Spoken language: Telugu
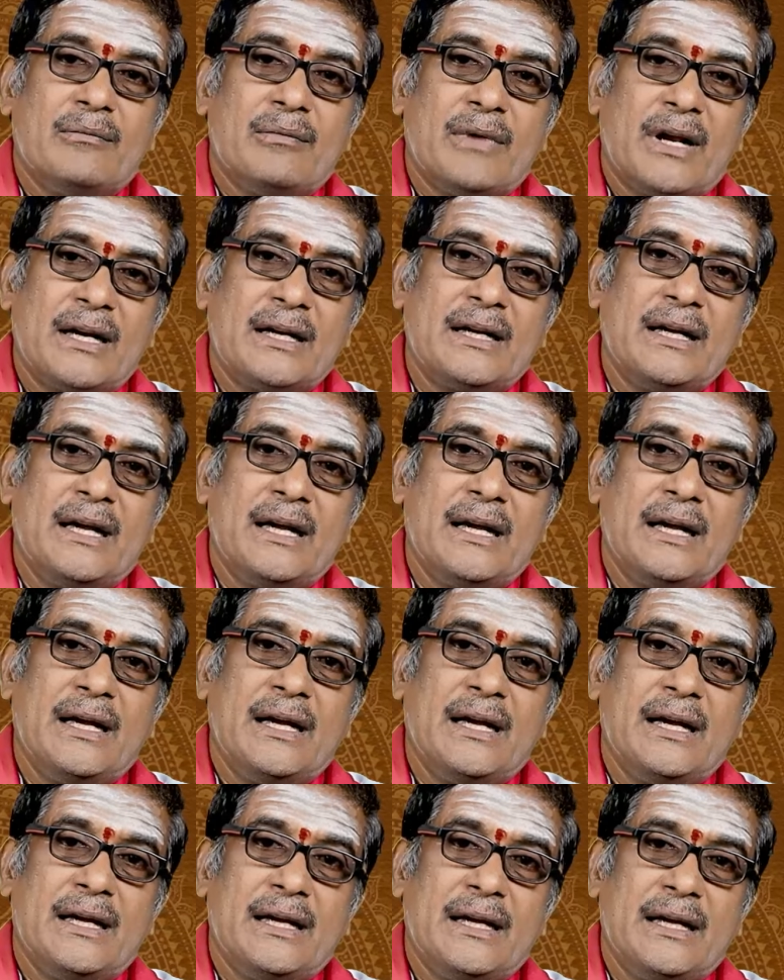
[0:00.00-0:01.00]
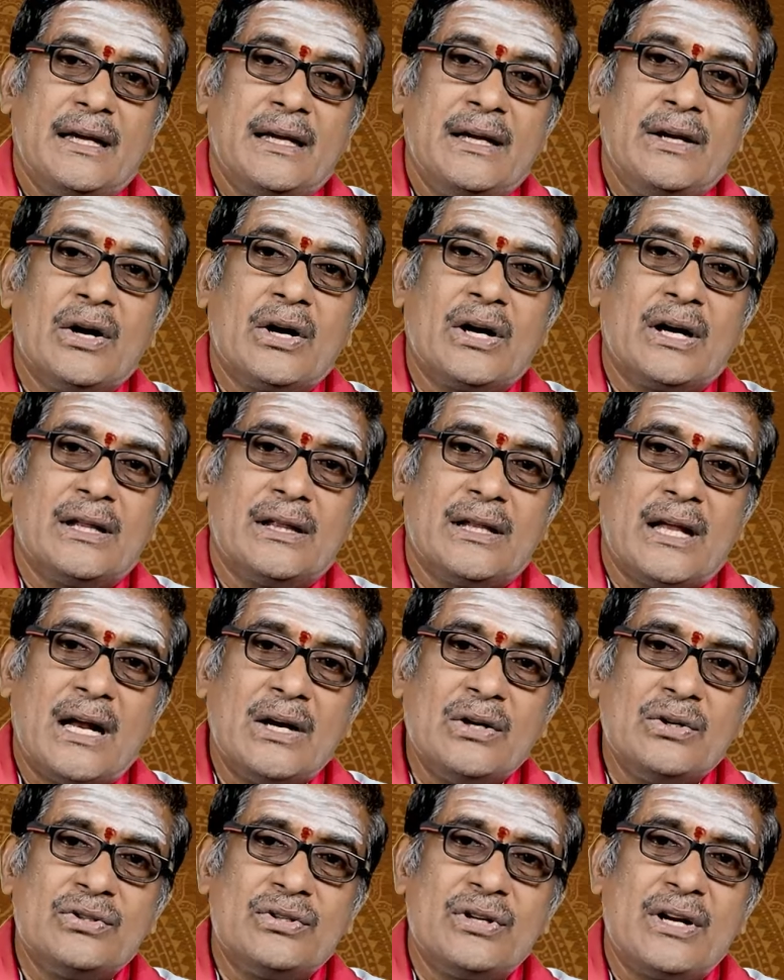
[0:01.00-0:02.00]
మనకి ఈ యొక్క
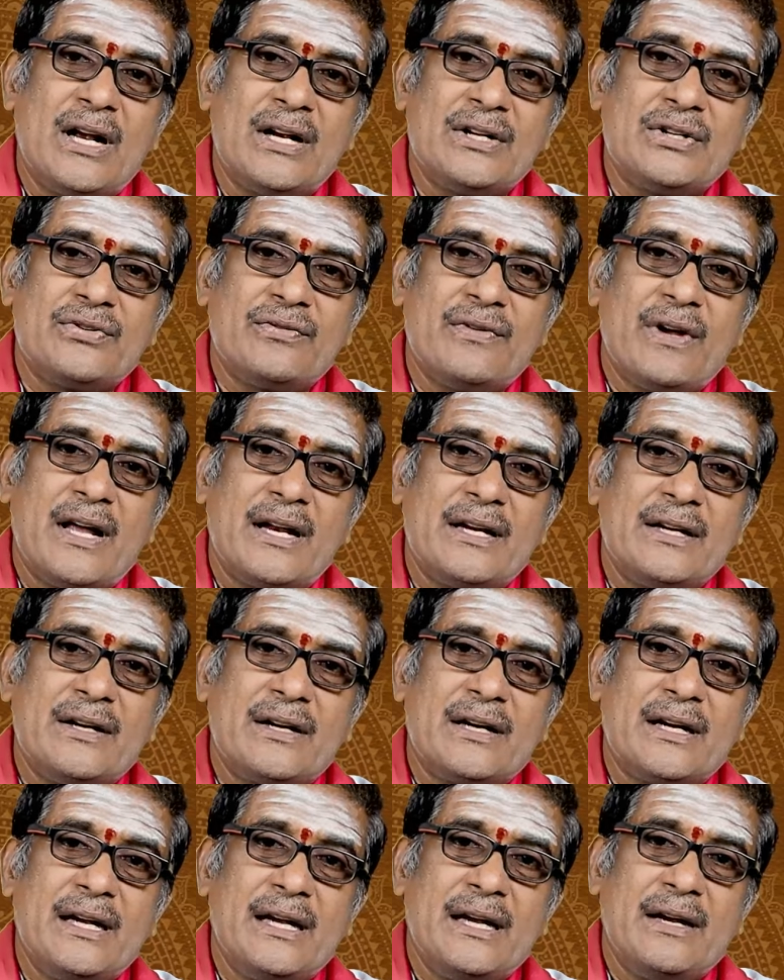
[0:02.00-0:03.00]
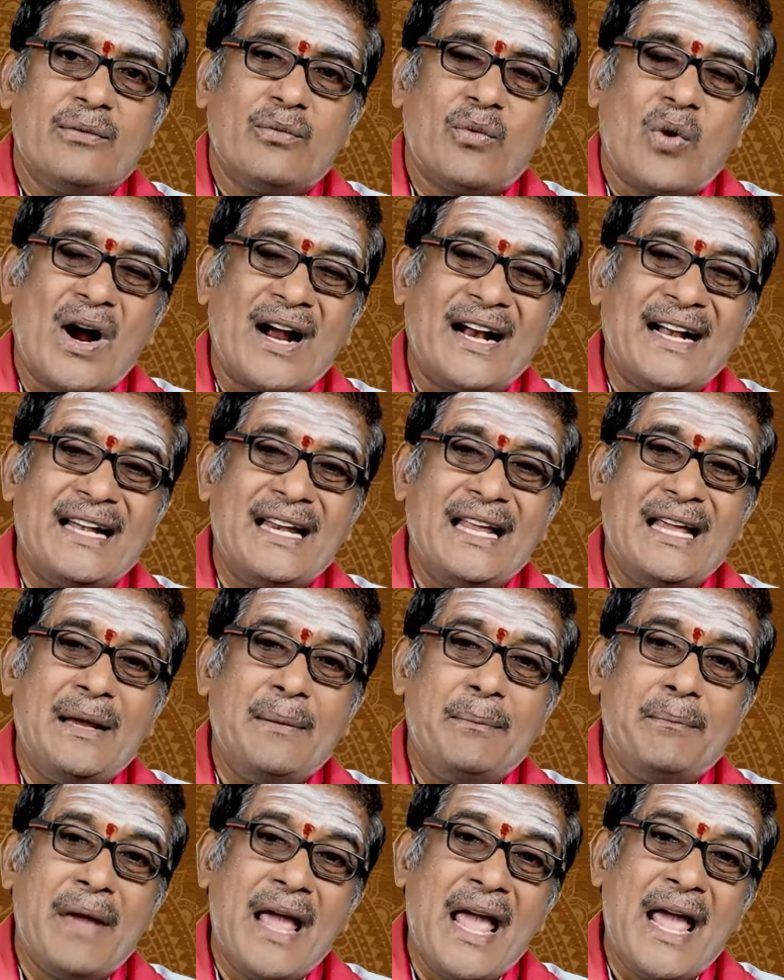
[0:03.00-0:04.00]
ధనుస్సు రాశి వారికి ఒకటి
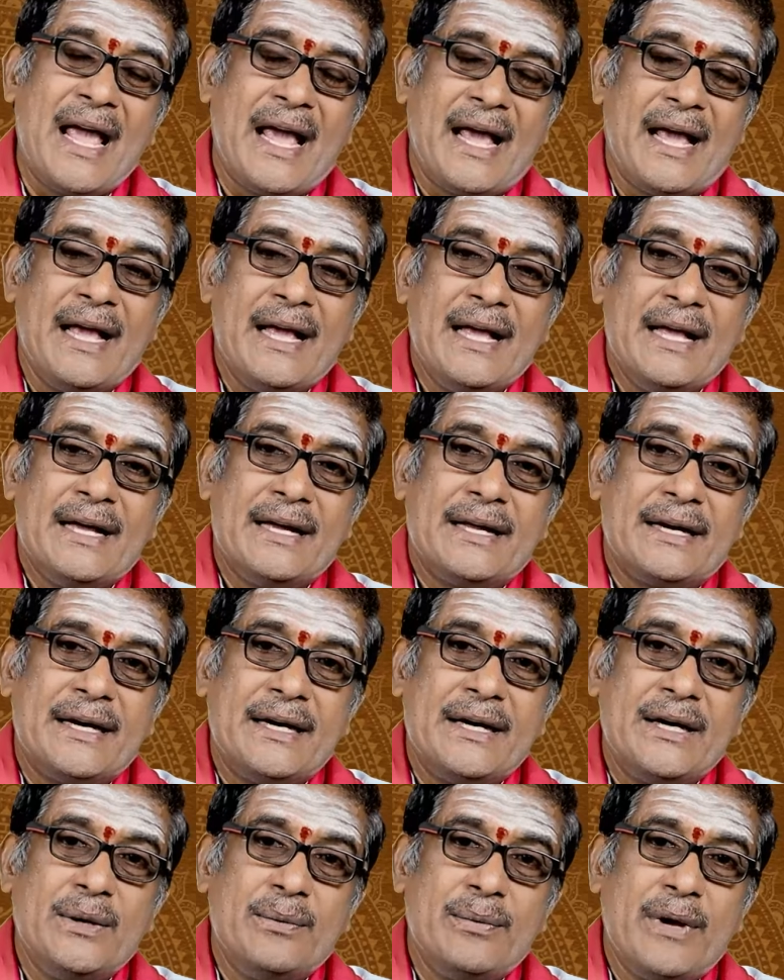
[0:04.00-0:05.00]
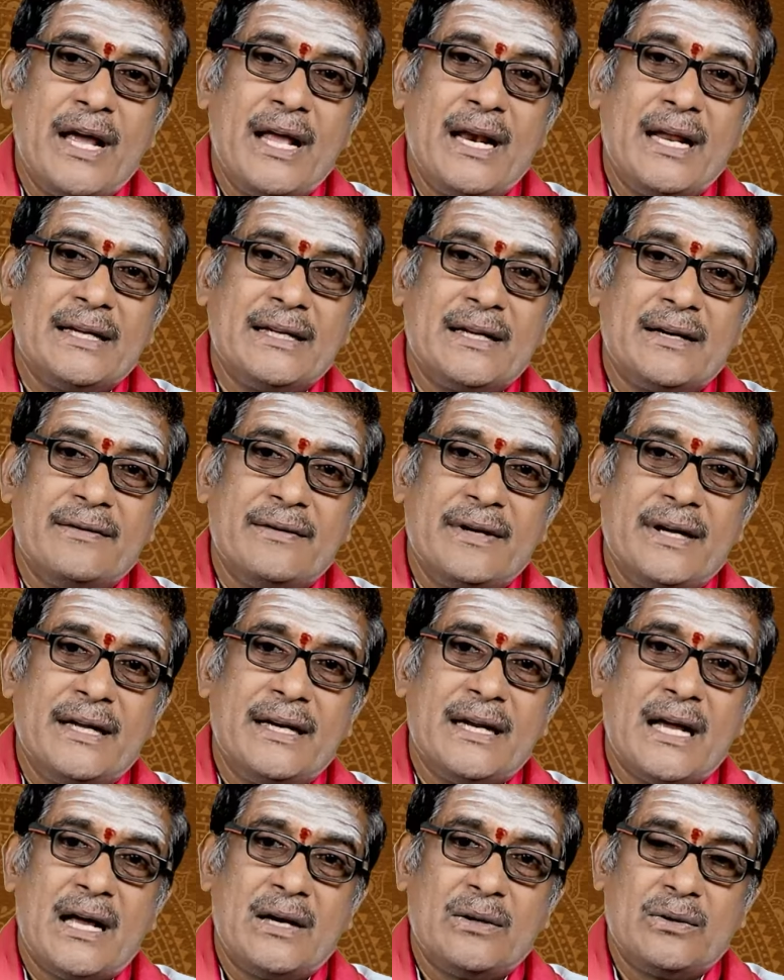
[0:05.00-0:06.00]
మే రెండు వేల ఇరవై
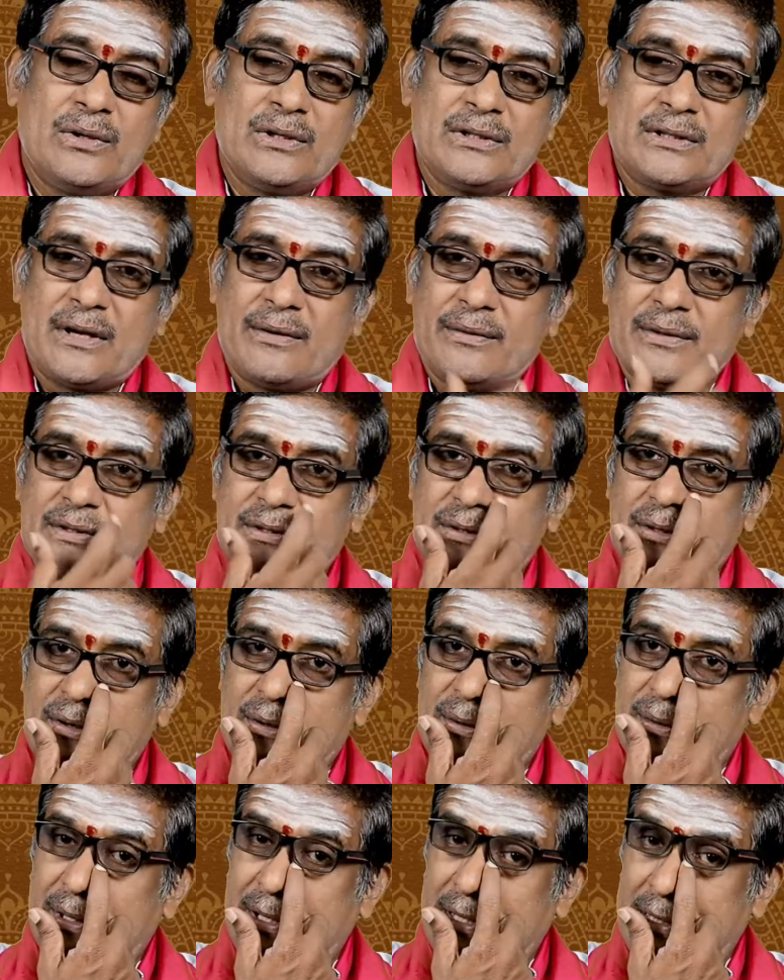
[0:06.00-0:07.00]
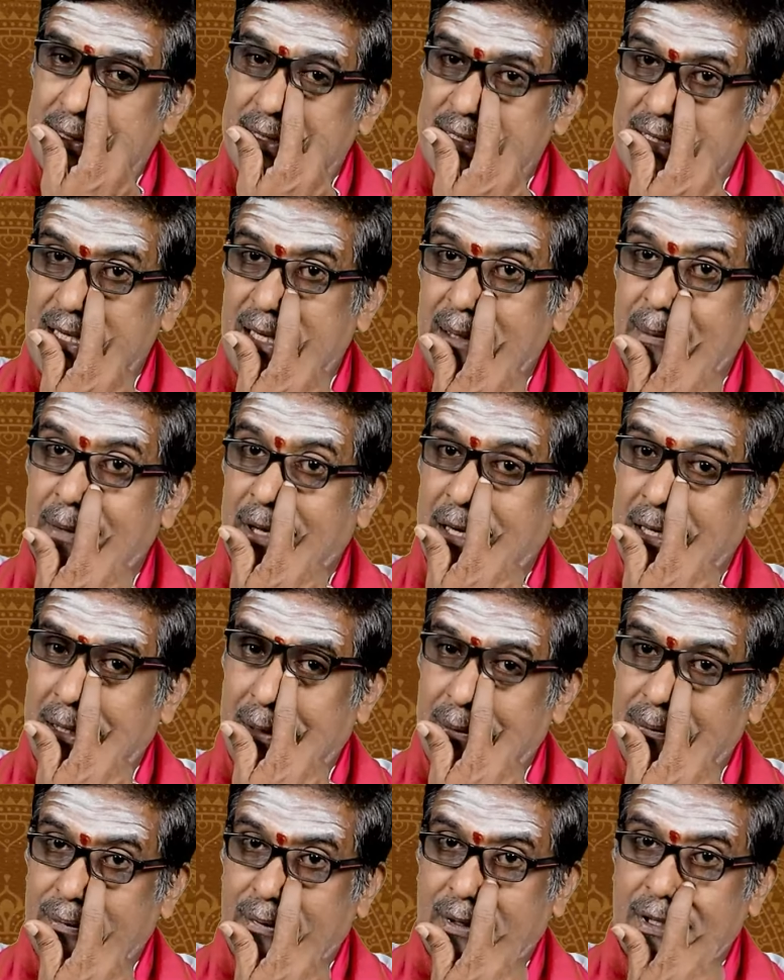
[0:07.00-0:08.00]
నాలుగో సంవత్సరం నుంచి
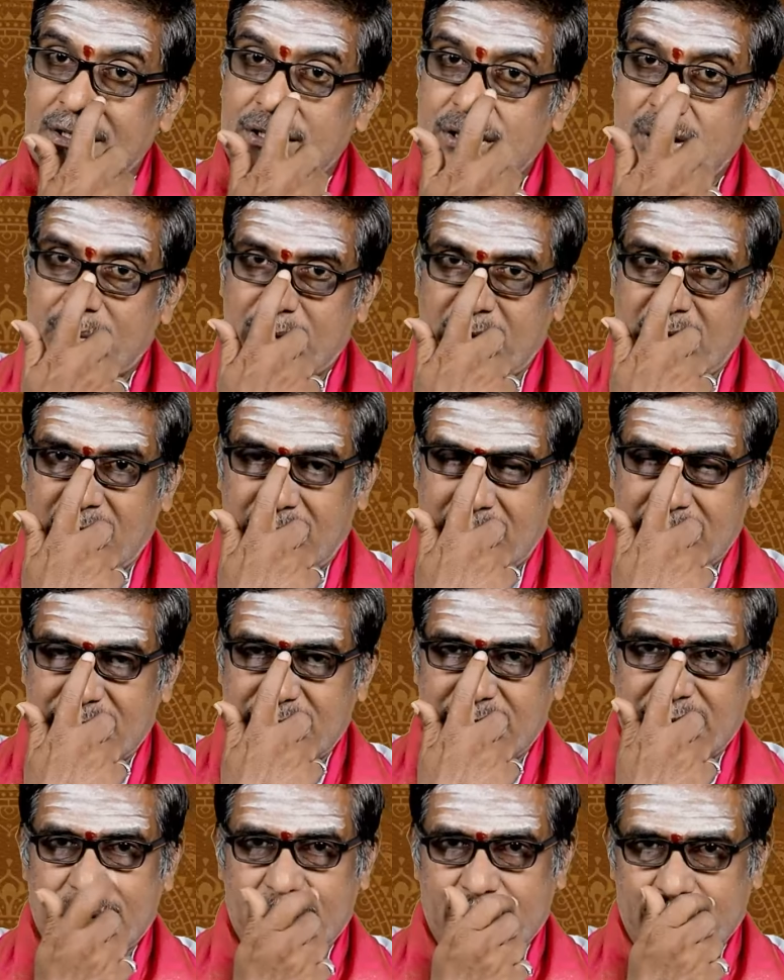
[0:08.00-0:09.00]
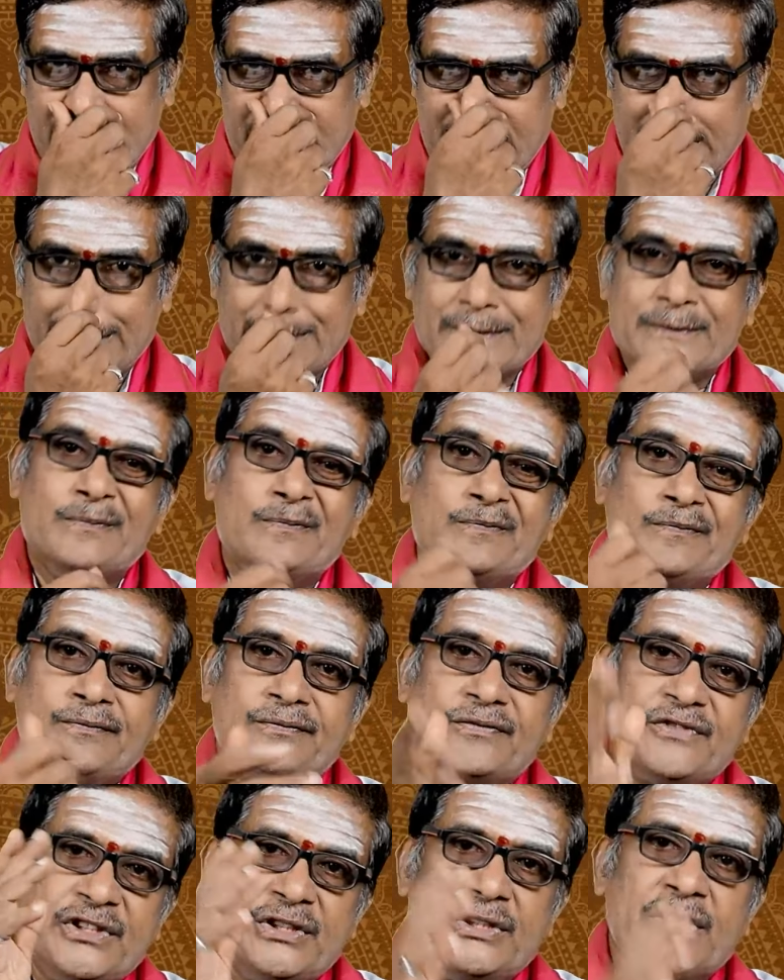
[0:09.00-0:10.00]
మనకి వృషభ రాశిలోకి
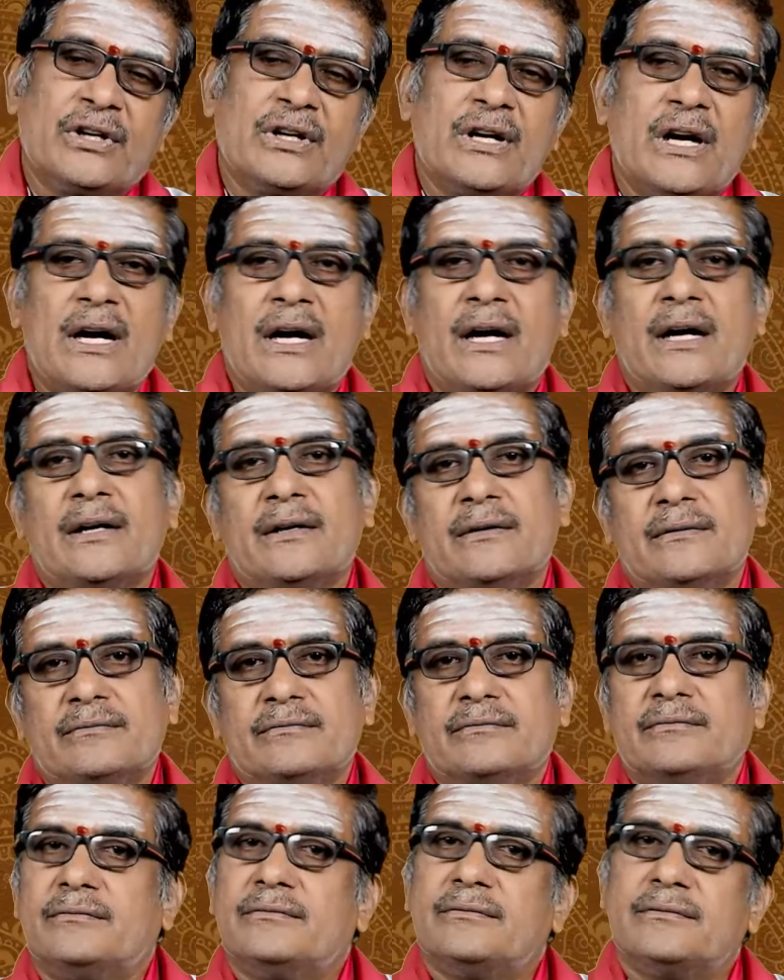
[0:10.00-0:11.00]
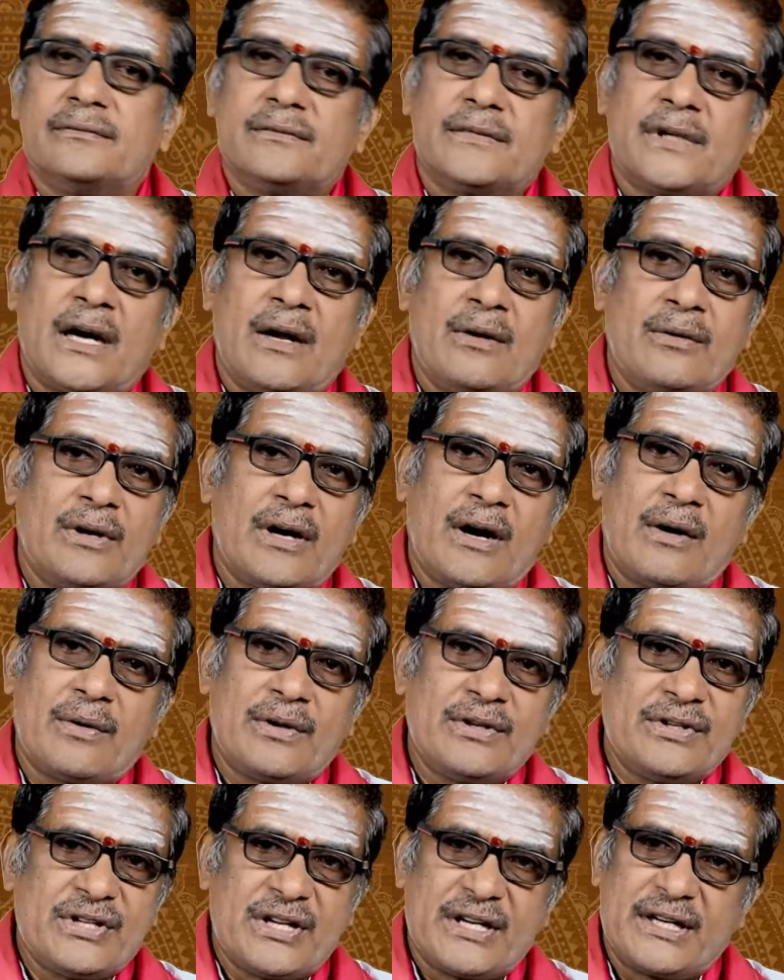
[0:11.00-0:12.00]
ఈ యొక్క గ్రహం
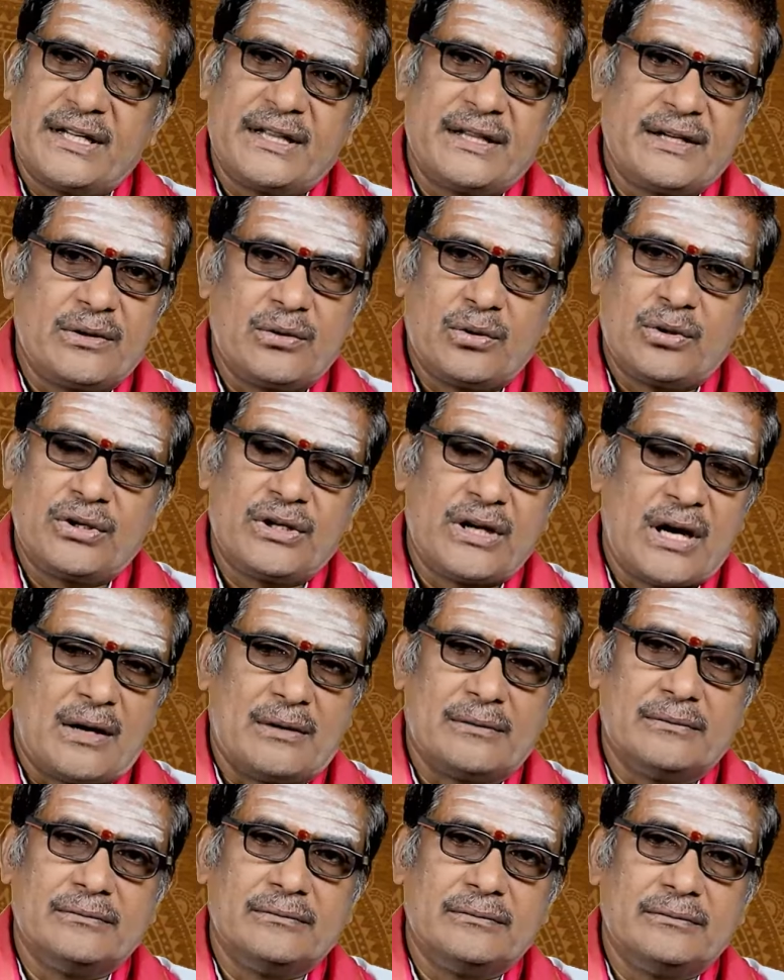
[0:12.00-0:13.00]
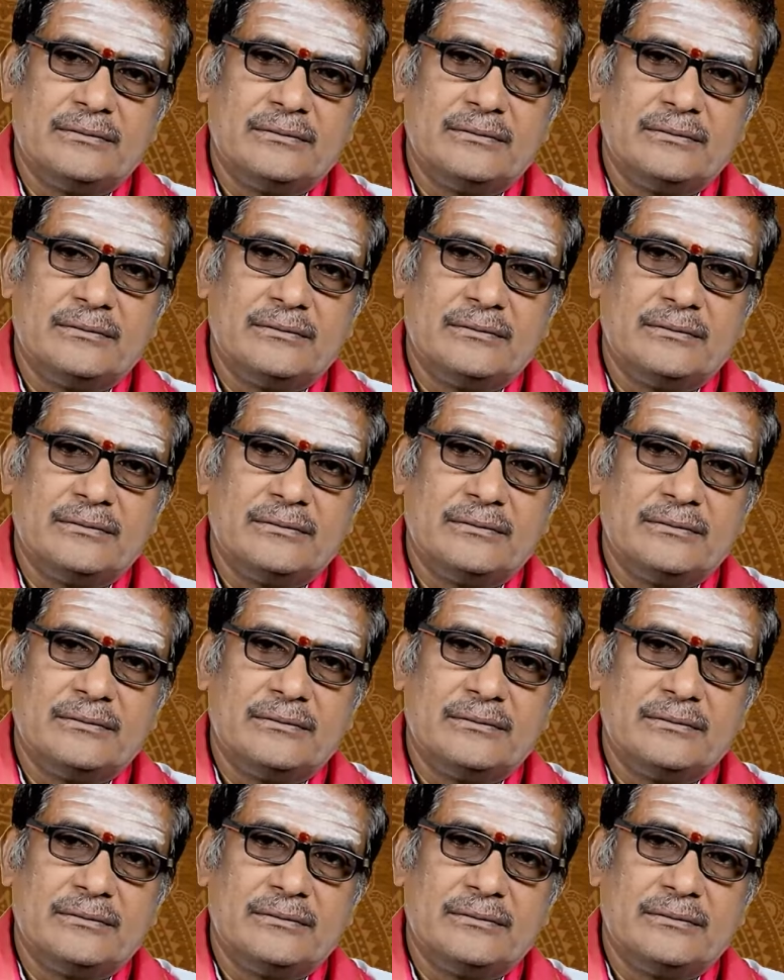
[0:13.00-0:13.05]
రావడం జరిగింది గురుగ్రహం